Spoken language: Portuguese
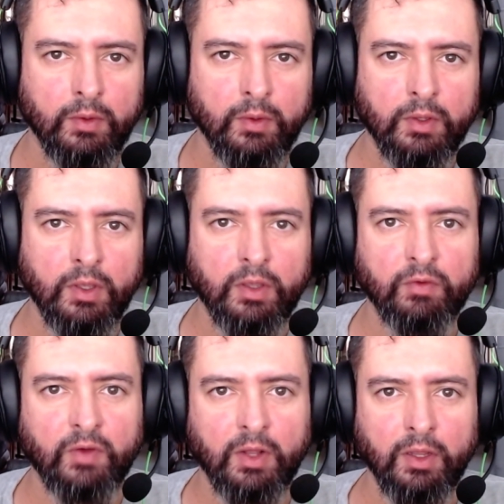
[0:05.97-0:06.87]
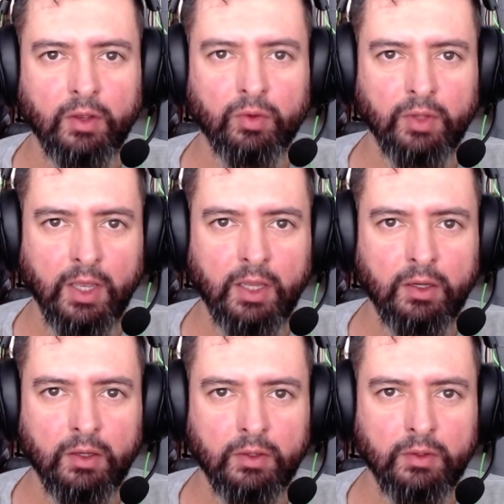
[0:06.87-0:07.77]
E quem fala é o
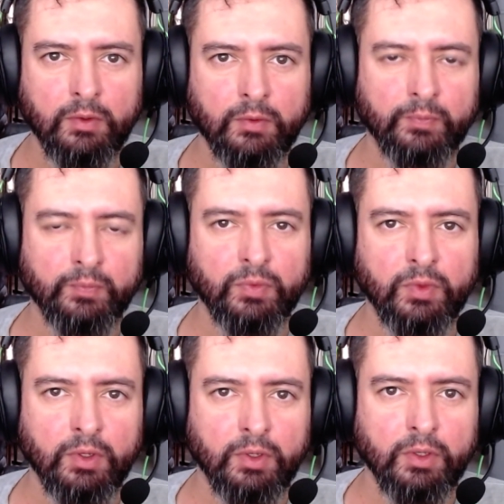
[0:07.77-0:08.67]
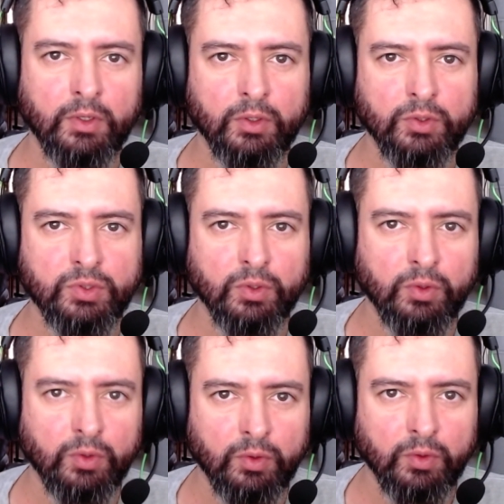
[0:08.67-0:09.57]
Nery. Eu
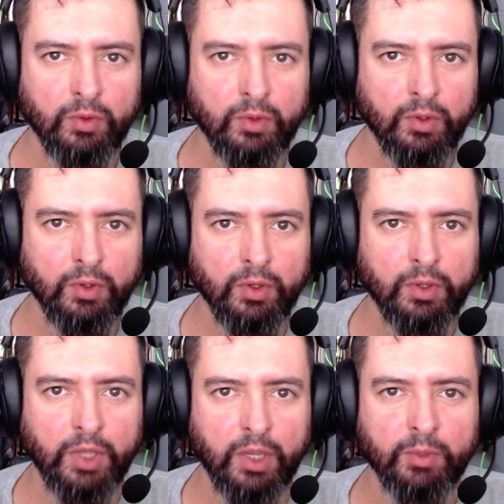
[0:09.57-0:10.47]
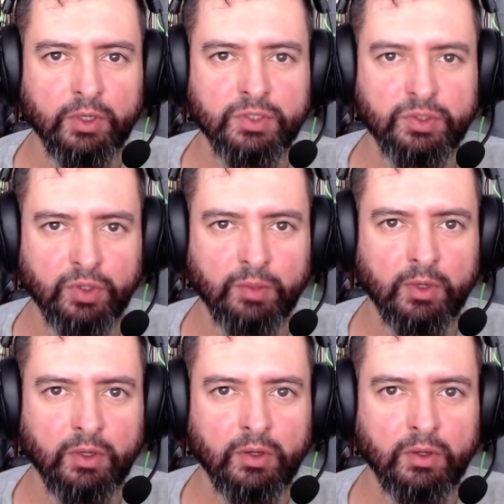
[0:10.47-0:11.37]
sou gamer,
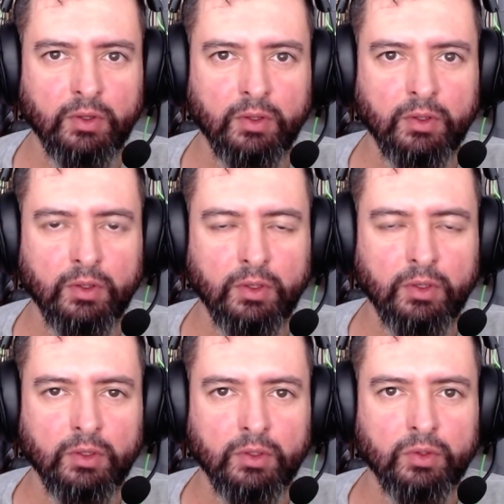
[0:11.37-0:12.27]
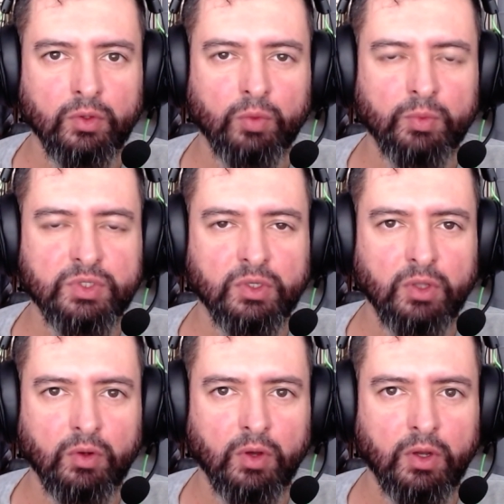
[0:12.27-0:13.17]
streamer. Tô começando
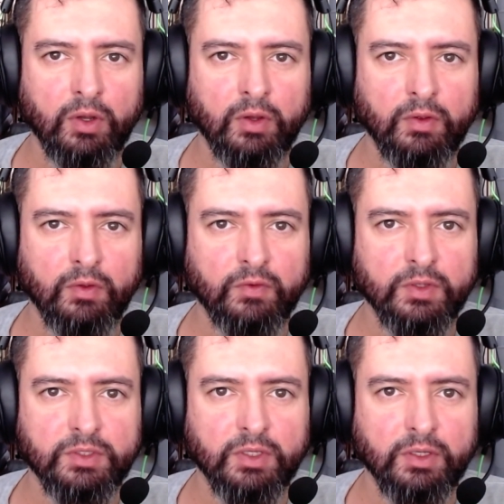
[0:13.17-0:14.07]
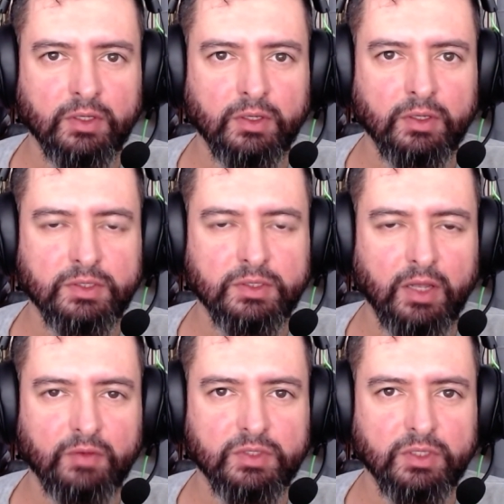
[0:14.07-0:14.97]
agora a fazer as
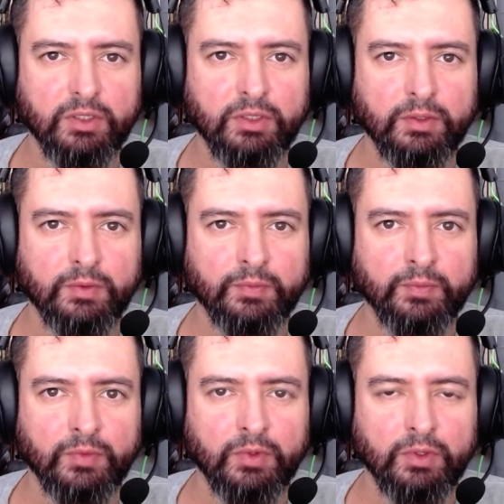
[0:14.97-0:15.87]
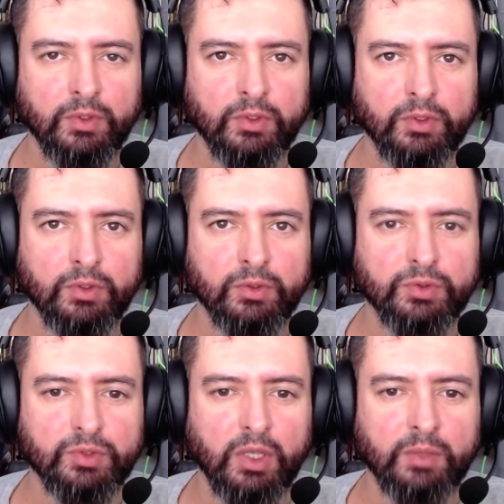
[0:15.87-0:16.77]
lives aí
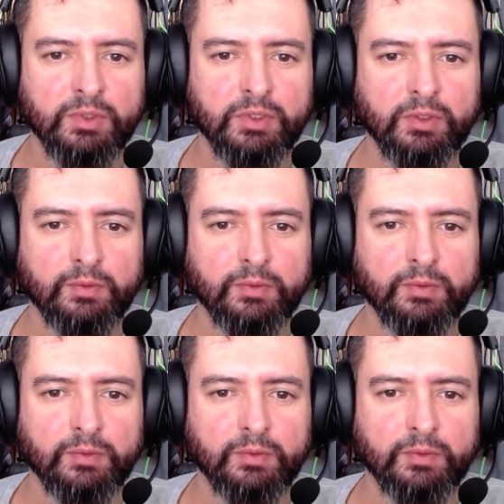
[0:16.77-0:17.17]
dos games.